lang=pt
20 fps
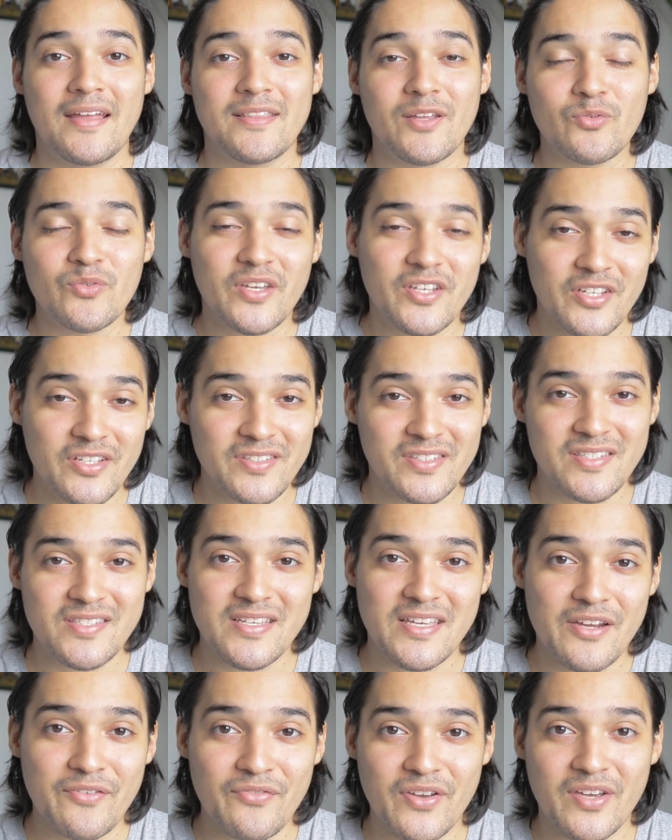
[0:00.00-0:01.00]
Não deixe de se
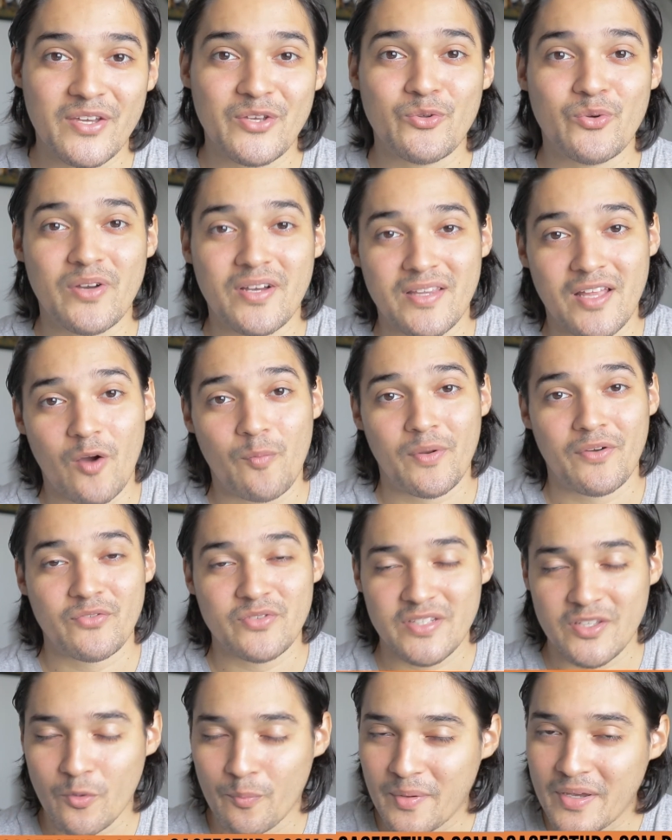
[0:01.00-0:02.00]
inscrever aqui no canal para
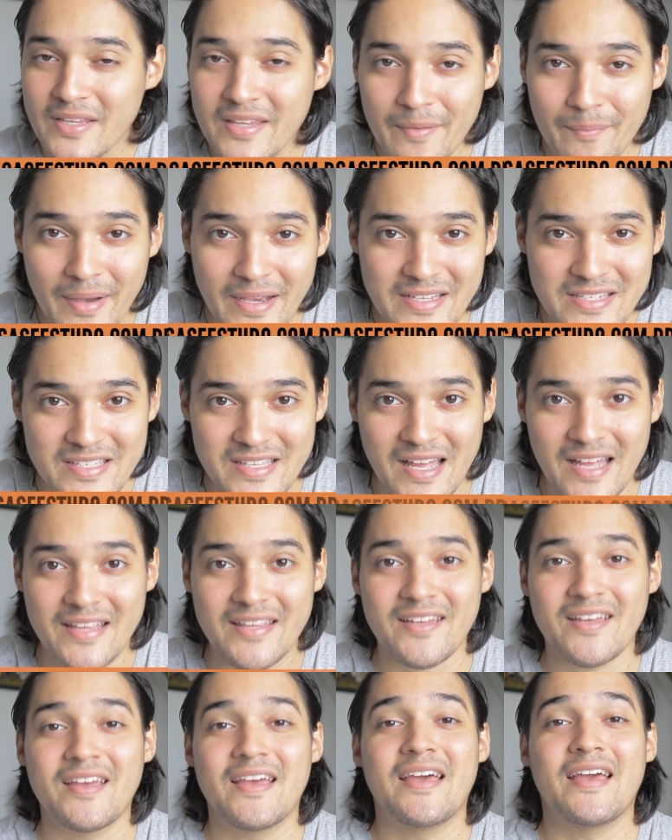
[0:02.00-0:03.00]
você não perder mais
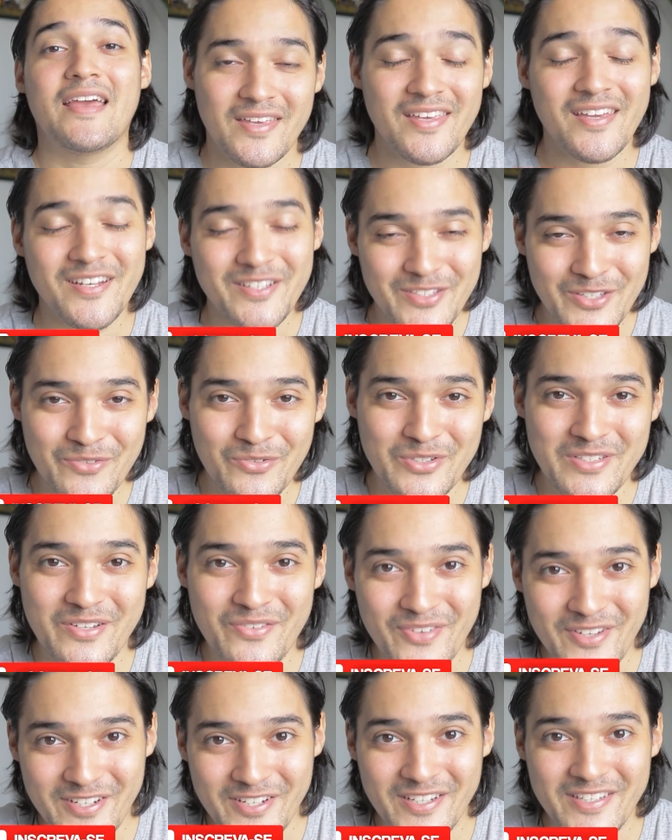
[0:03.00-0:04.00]
nada. E antes que
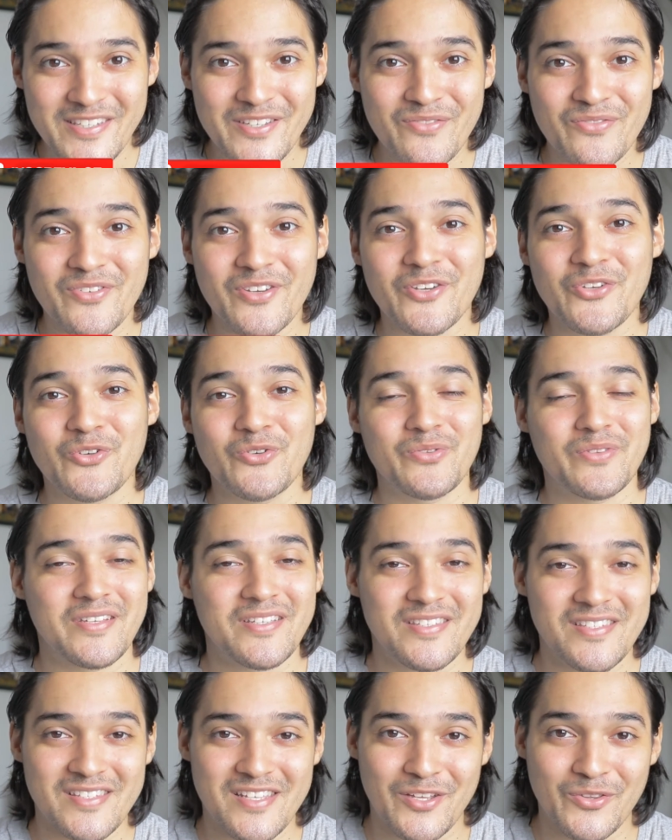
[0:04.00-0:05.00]
você feche esse vídeo,
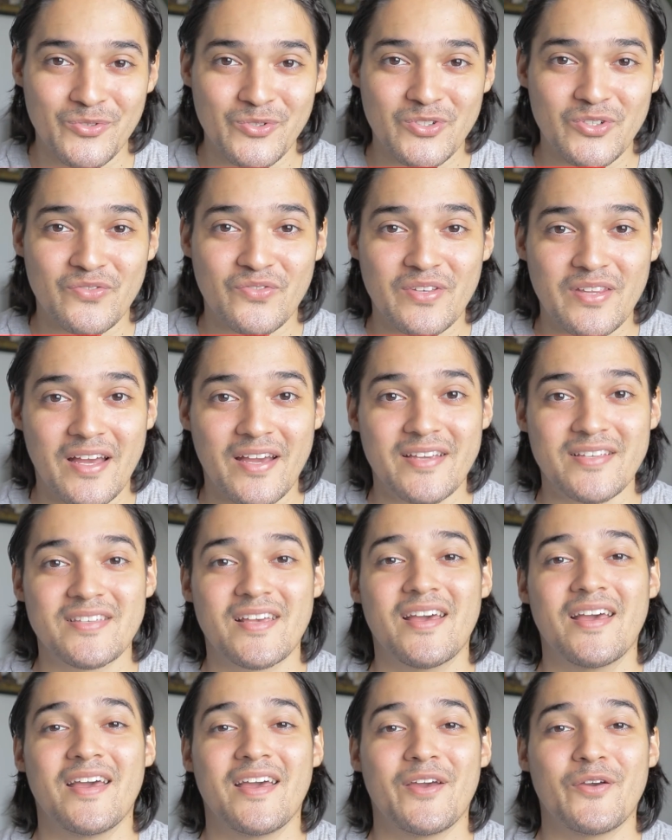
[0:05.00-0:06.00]
nesses anúncios finais,
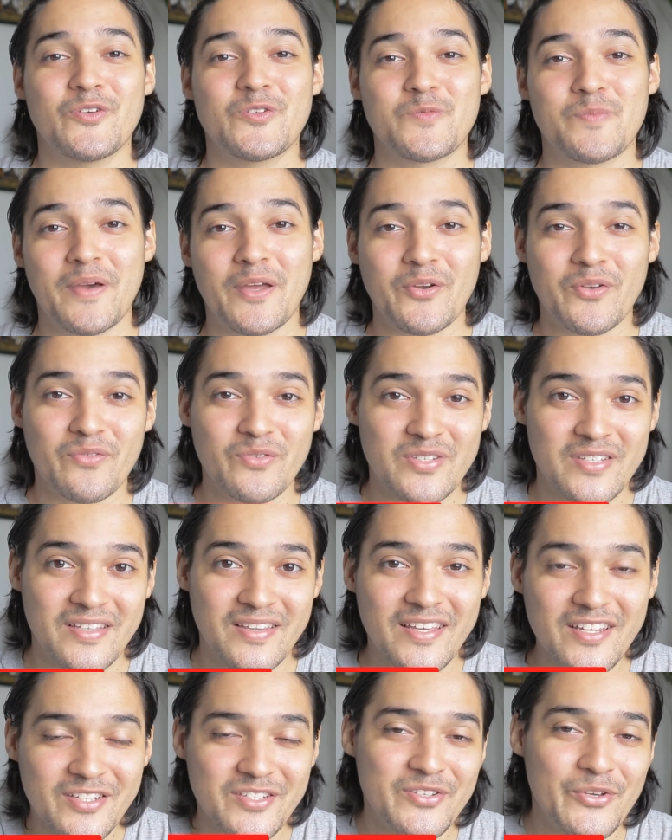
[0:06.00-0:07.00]
eu espero que você
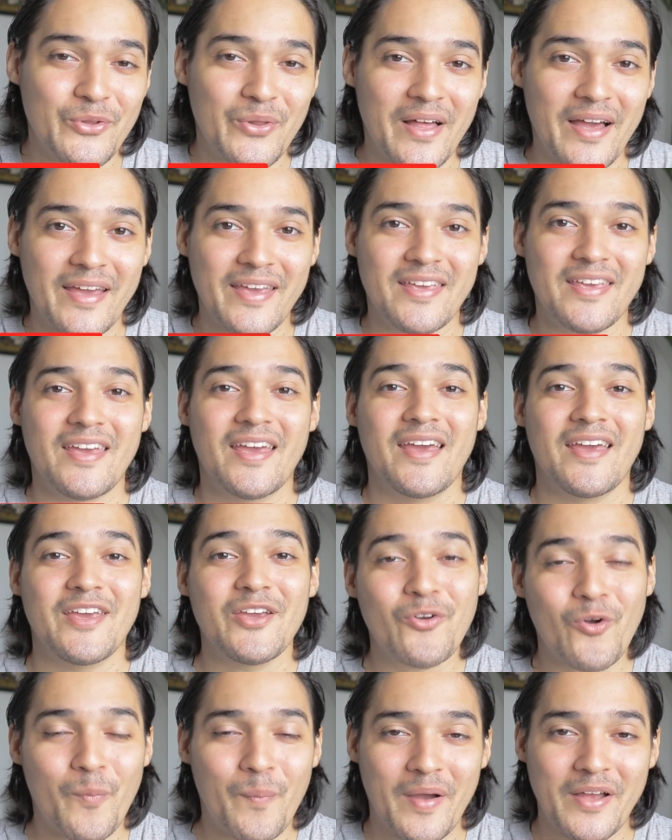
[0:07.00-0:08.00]
deixe seu like
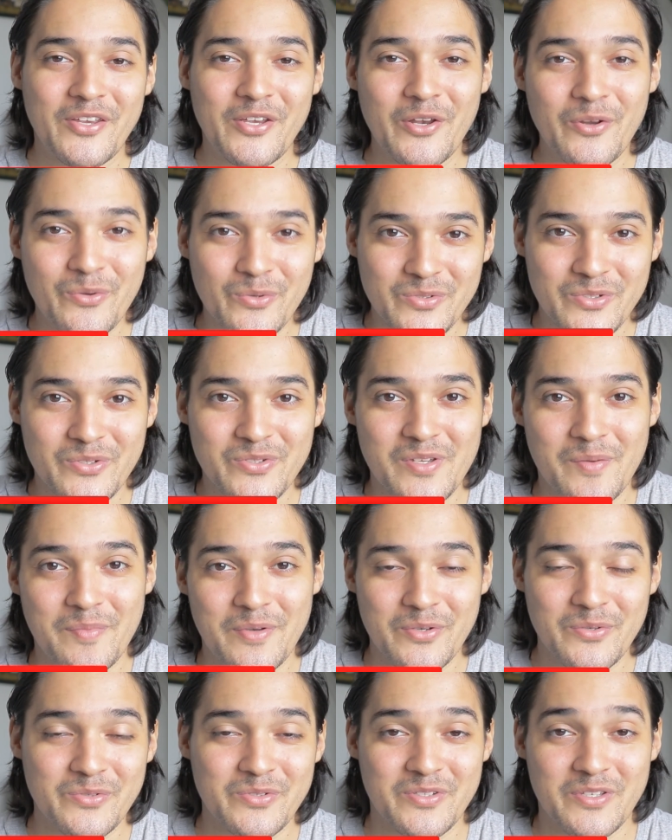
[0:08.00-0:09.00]
e compartilhe com seus
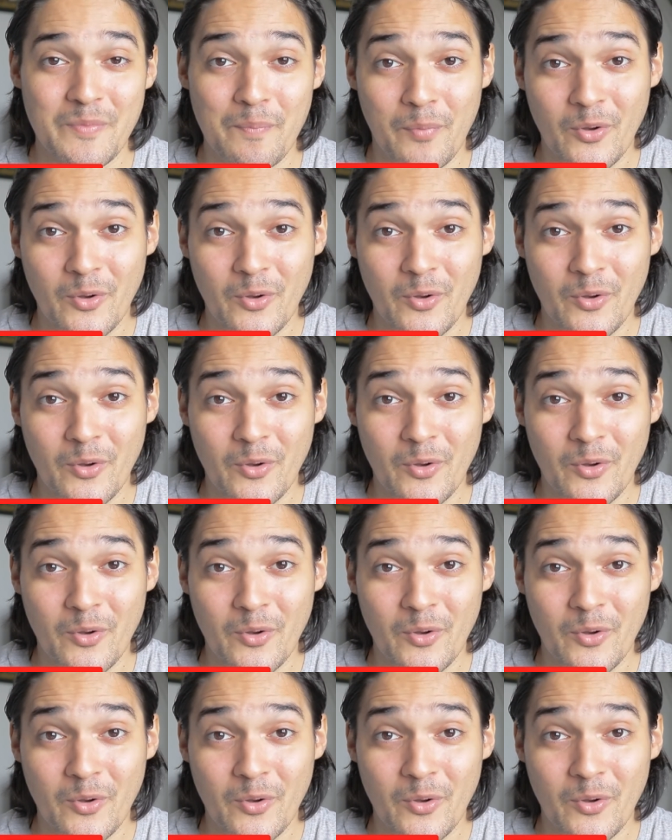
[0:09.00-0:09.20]
amigos que